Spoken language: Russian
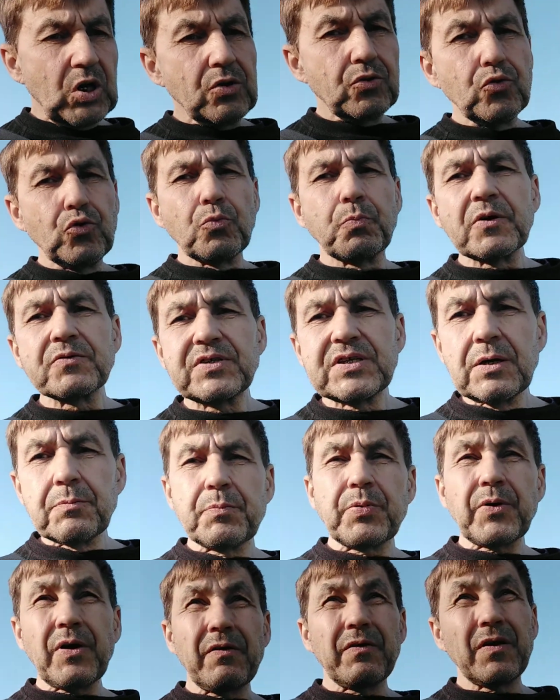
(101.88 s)
ну, по
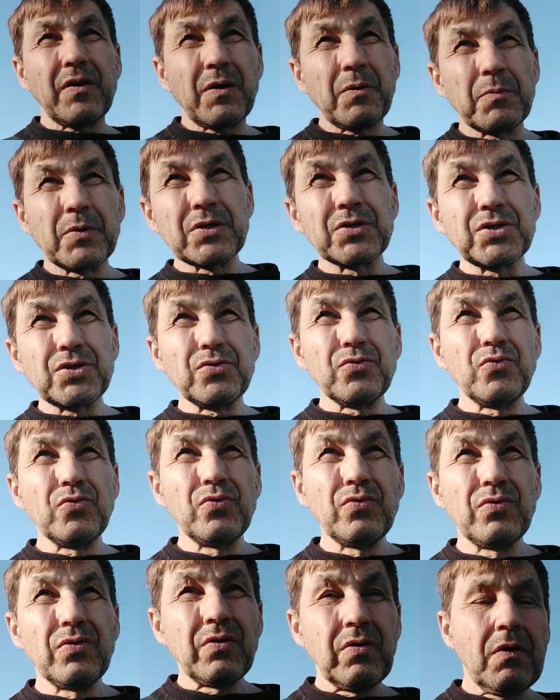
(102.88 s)
всем правилам
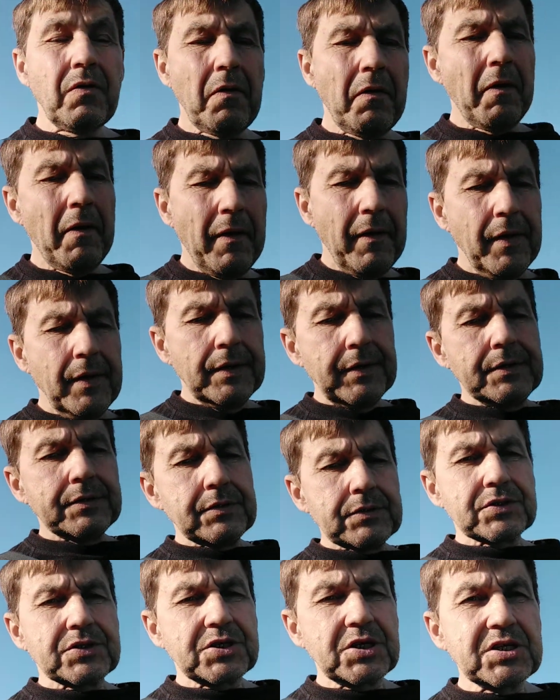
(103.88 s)
КСУ
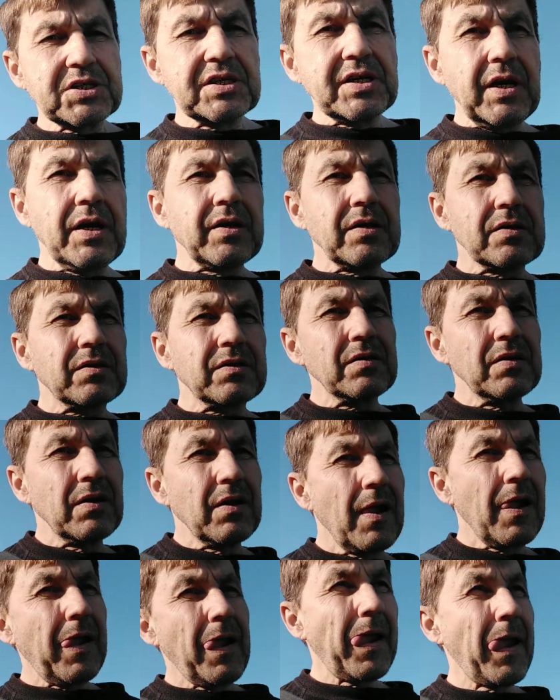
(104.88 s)
6 лет.
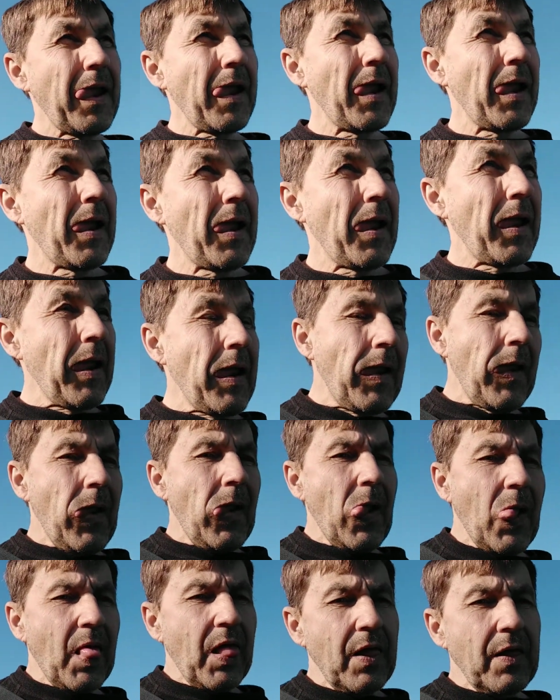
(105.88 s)

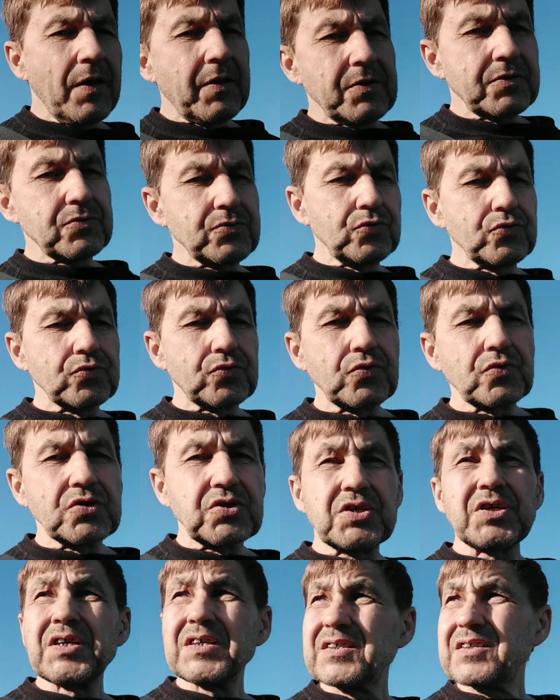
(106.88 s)
Э, ну, то
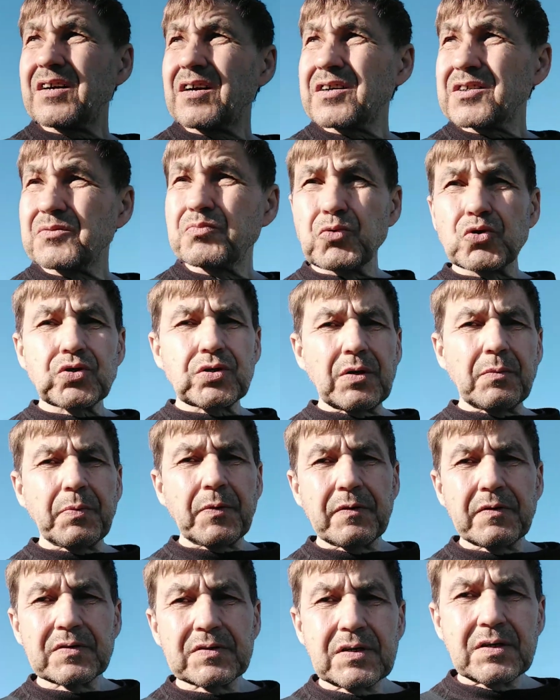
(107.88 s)
есть 6 раз можно
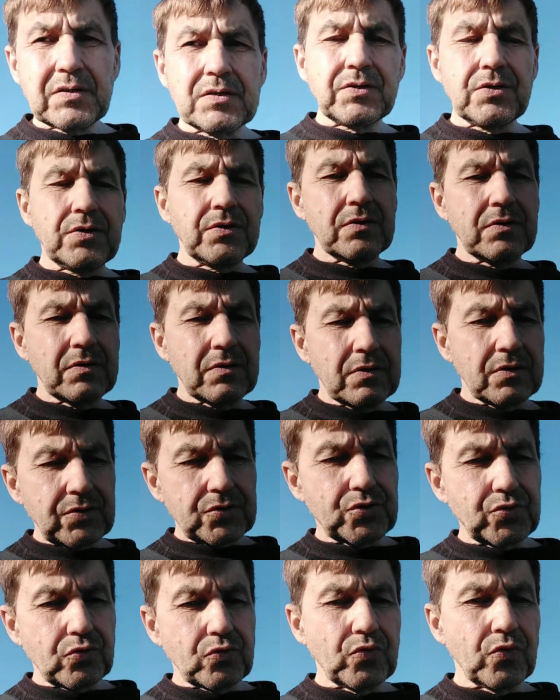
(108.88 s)
повязать э,
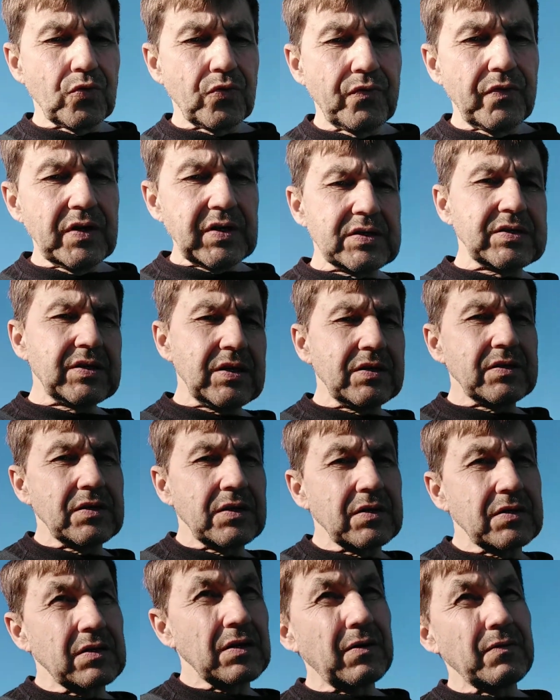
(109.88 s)
суку. В
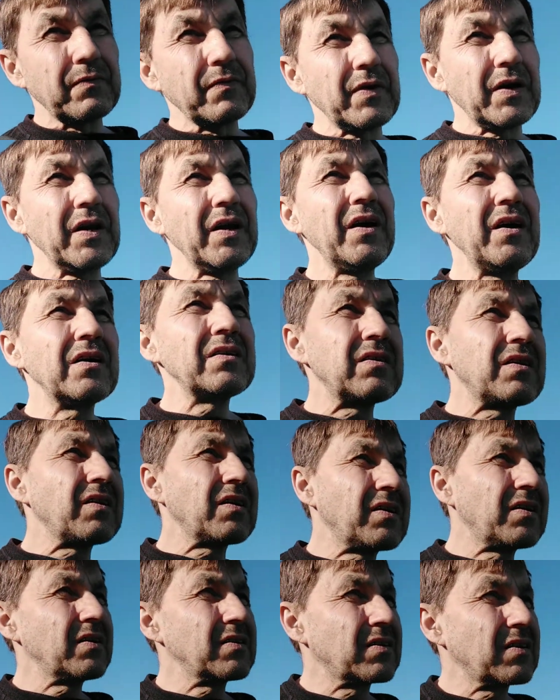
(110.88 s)
экстренных там
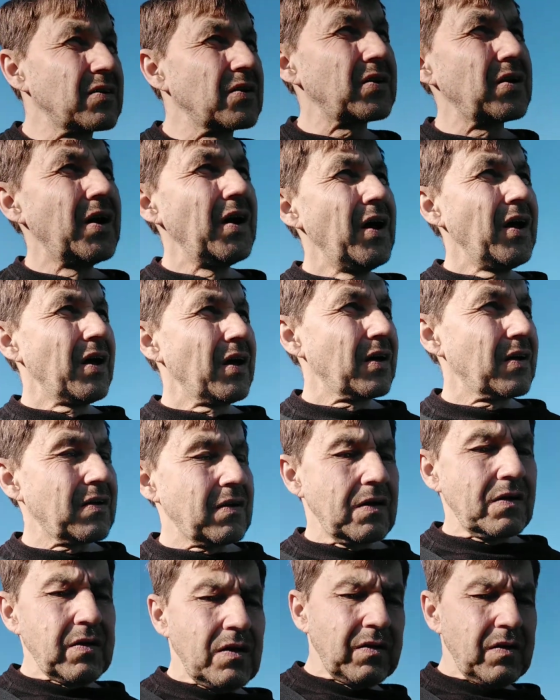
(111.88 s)
вариантах это
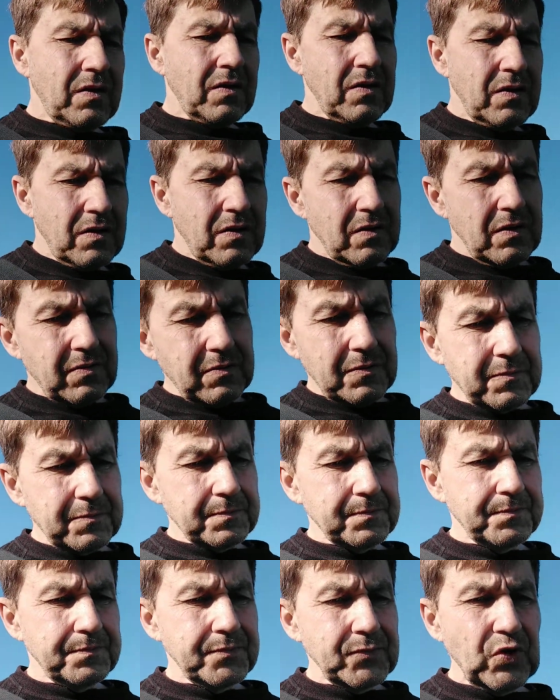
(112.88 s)
э,
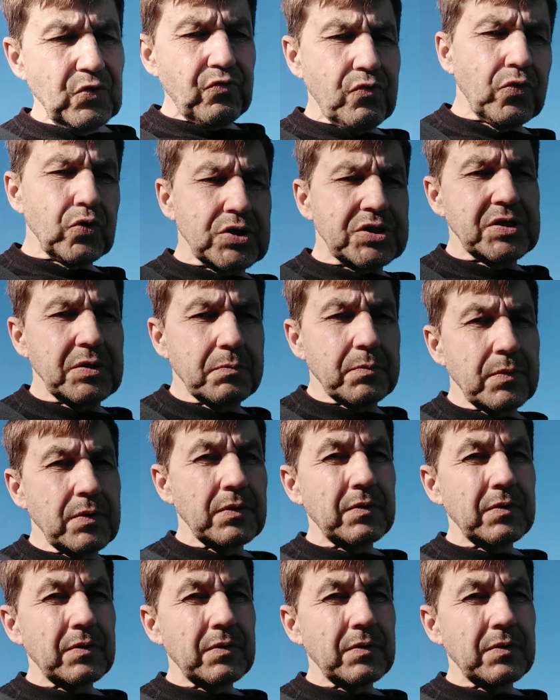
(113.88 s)
ну, 8.